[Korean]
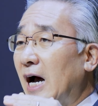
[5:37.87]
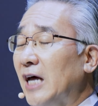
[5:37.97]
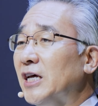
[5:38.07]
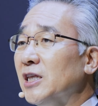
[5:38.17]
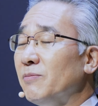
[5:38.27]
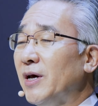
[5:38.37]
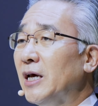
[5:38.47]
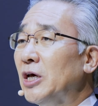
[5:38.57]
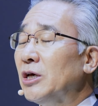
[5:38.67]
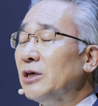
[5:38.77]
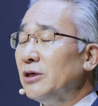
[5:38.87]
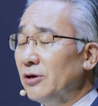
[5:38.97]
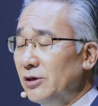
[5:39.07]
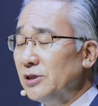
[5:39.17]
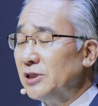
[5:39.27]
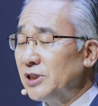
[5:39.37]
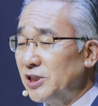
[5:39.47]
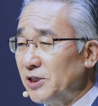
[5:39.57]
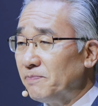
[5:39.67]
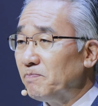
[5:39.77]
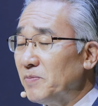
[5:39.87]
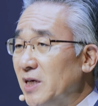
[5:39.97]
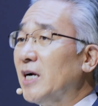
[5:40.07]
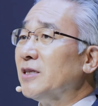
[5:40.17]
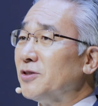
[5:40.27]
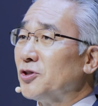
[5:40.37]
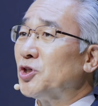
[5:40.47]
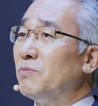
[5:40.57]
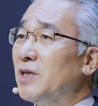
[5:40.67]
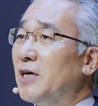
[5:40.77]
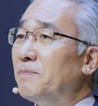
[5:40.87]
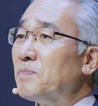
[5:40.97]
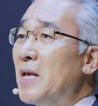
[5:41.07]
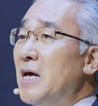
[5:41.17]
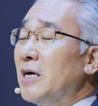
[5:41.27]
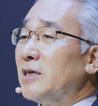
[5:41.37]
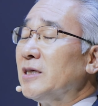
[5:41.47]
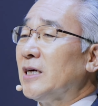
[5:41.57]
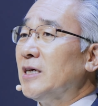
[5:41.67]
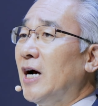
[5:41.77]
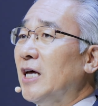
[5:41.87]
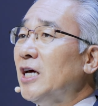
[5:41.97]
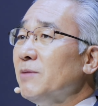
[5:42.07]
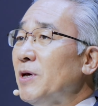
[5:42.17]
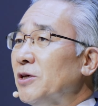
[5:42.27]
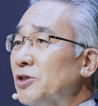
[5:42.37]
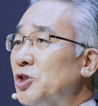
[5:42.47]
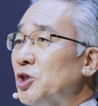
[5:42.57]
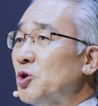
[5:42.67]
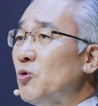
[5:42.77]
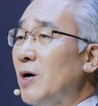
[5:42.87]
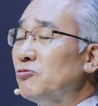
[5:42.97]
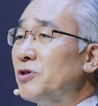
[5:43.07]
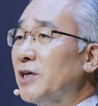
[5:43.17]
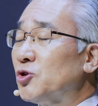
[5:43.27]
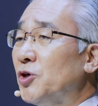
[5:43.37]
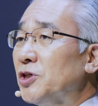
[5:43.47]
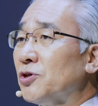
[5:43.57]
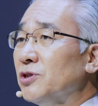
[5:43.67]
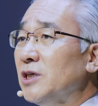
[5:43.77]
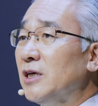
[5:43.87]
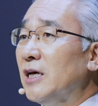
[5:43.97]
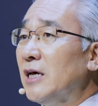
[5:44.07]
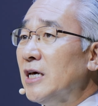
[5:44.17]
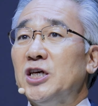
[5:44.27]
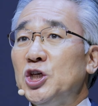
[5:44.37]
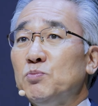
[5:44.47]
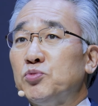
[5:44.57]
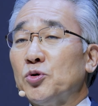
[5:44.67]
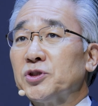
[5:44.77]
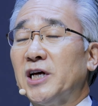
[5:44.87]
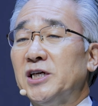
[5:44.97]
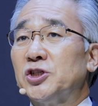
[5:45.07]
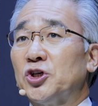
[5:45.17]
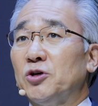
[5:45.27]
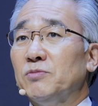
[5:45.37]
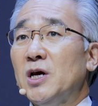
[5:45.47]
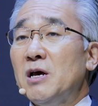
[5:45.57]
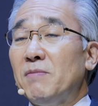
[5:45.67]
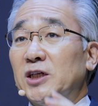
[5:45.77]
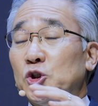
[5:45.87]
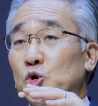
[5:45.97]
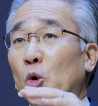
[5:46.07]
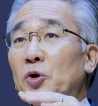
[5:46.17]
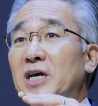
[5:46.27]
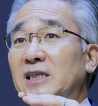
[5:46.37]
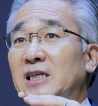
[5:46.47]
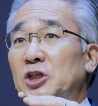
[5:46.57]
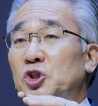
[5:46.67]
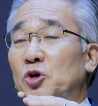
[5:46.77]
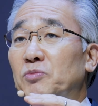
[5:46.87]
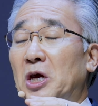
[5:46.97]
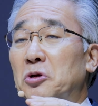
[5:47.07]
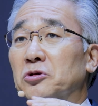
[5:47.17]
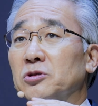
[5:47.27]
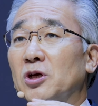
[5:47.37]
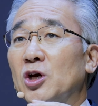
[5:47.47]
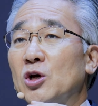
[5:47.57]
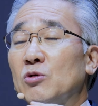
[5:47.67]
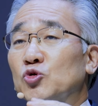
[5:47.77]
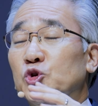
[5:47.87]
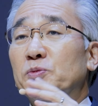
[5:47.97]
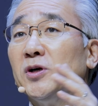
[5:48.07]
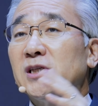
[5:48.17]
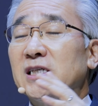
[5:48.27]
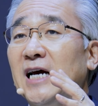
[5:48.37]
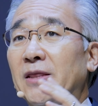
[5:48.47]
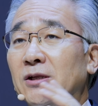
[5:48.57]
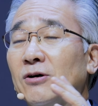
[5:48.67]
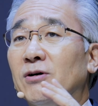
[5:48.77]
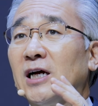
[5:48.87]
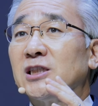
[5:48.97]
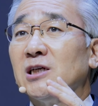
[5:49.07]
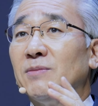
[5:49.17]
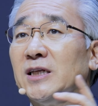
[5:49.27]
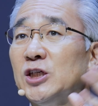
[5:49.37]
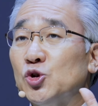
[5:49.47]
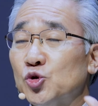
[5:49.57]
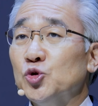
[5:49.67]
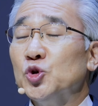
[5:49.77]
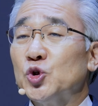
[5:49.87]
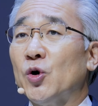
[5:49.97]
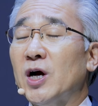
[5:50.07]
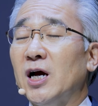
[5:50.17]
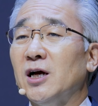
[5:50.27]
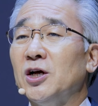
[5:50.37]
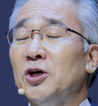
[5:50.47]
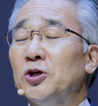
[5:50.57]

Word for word: 하나님의 열심이라는 것입니다. 그러니까 이 하나님의 열심과 우리의 최선이 2% 차이처럼 마치 종이 한 장처럼 때로는 구별되지 않는 것 같지만 이 순서가